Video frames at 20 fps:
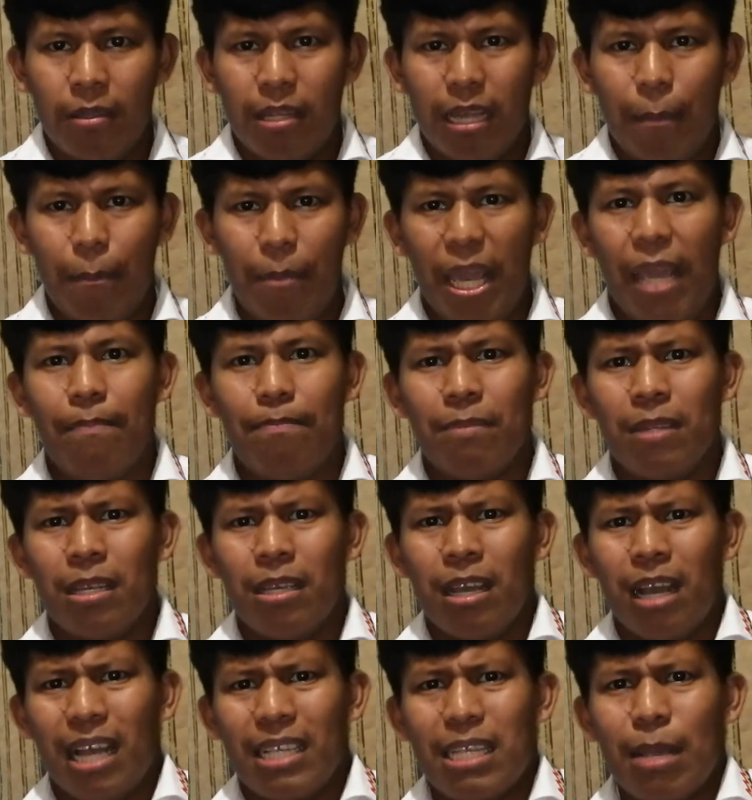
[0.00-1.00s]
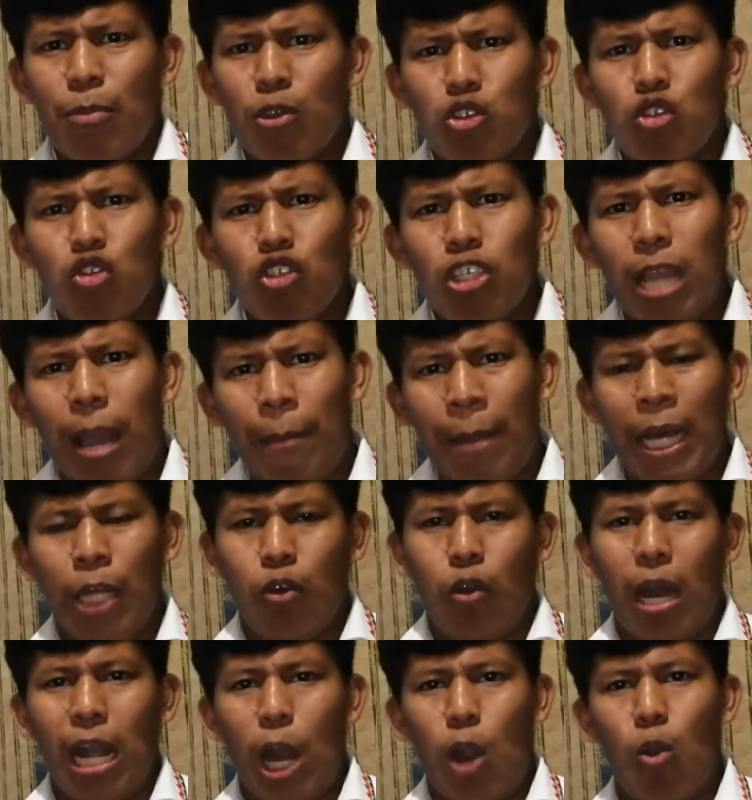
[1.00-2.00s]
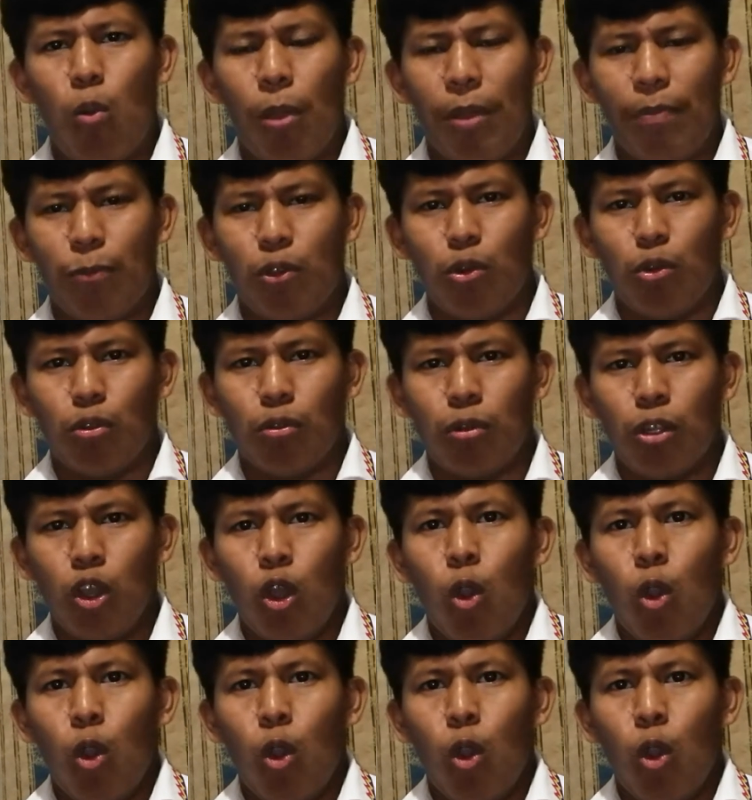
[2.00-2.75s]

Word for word: También hacemos un llamado a la juventud,